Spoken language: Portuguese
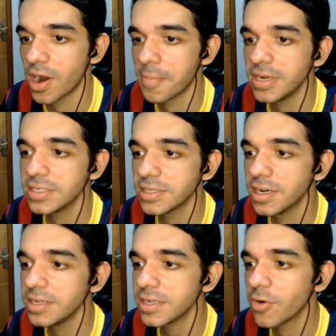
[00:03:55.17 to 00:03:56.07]

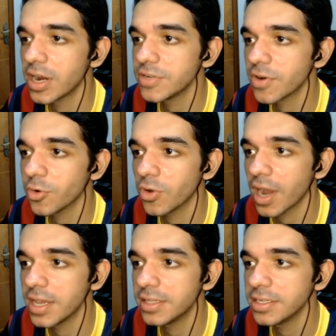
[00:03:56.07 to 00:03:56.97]
bastante. Agora a gente vai
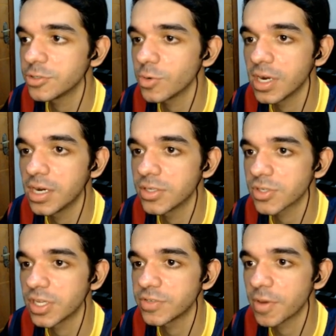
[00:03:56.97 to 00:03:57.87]
colocar itens no
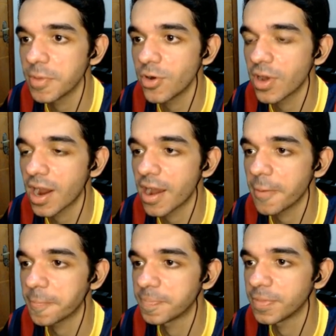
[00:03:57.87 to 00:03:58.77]
ganso. A gente vai
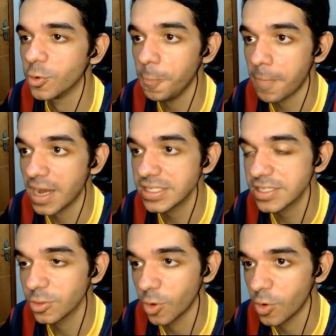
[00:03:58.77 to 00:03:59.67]
melhorar o
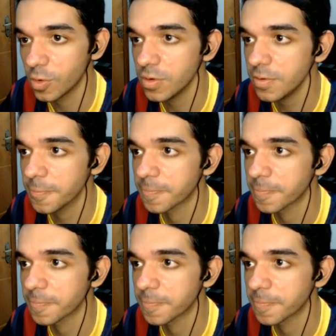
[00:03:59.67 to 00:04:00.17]
passe longo